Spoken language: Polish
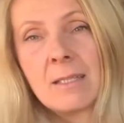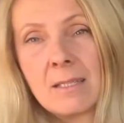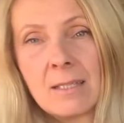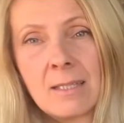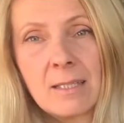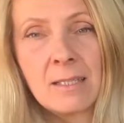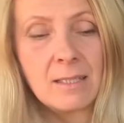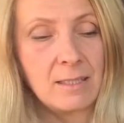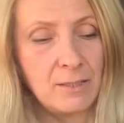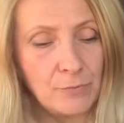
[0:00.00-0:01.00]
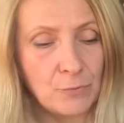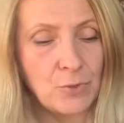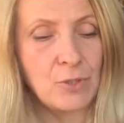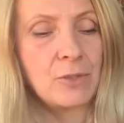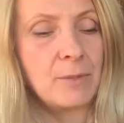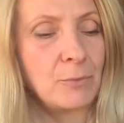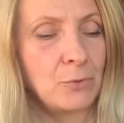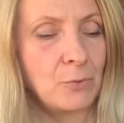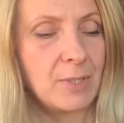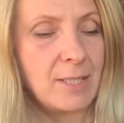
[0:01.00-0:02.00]
y, z dyfuzorem,
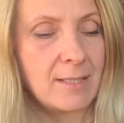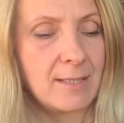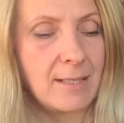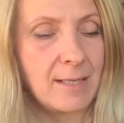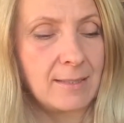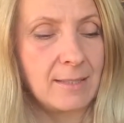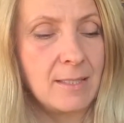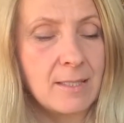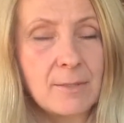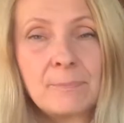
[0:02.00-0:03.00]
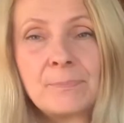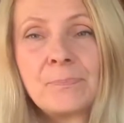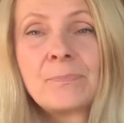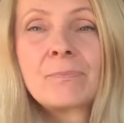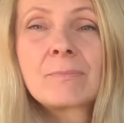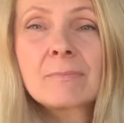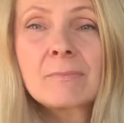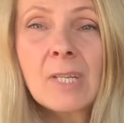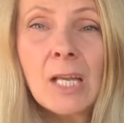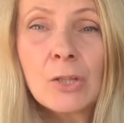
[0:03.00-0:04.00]
który jest gratis,
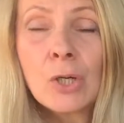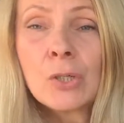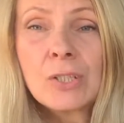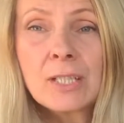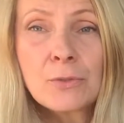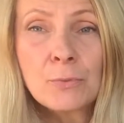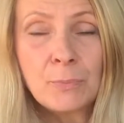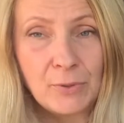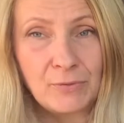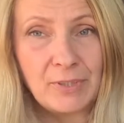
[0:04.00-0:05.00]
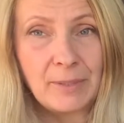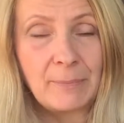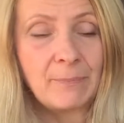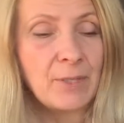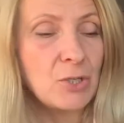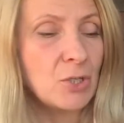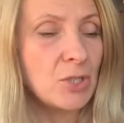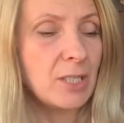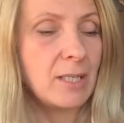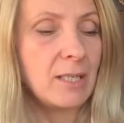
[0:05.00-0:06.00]
to od razu powiem,
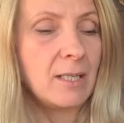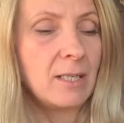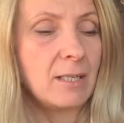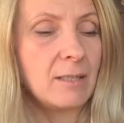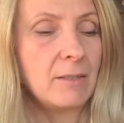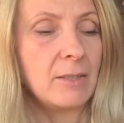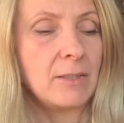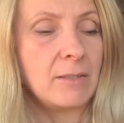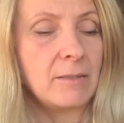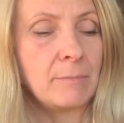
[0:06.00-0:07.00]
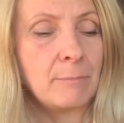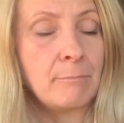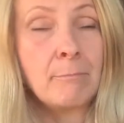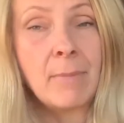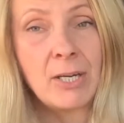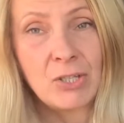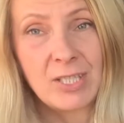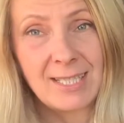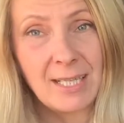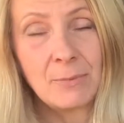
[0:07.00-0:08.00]
że y, masz
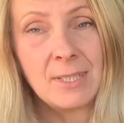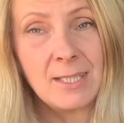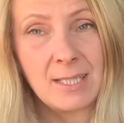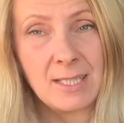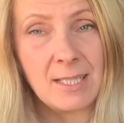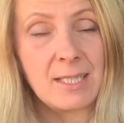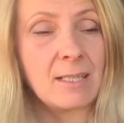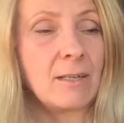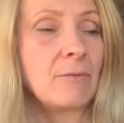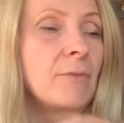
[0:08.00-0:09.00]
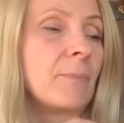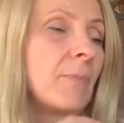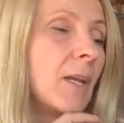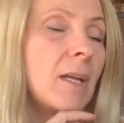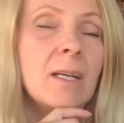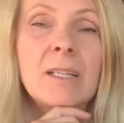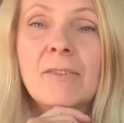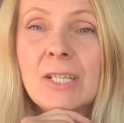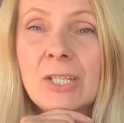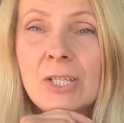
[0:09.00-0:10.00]
cały ten zestaw
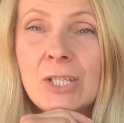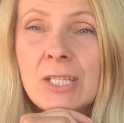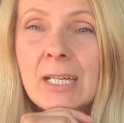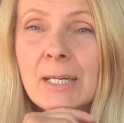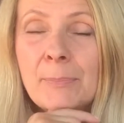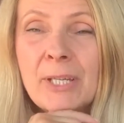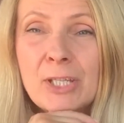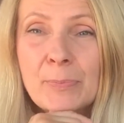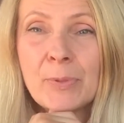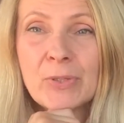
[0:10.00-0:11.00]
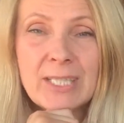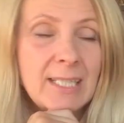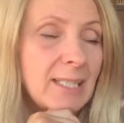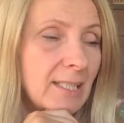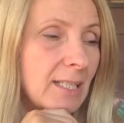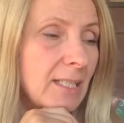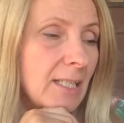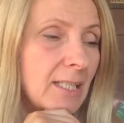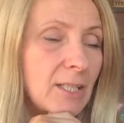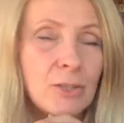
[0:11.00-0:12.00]
25%
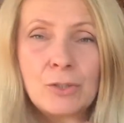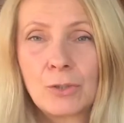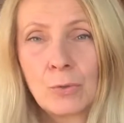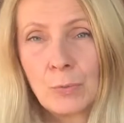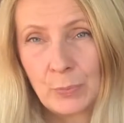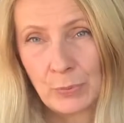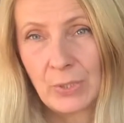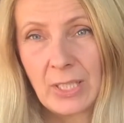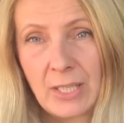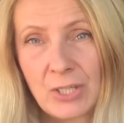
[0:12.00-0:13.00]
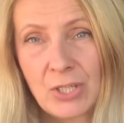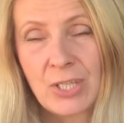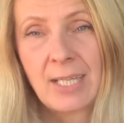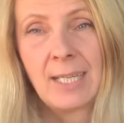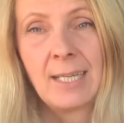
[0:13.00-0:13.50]
taniej, gdy kupujesz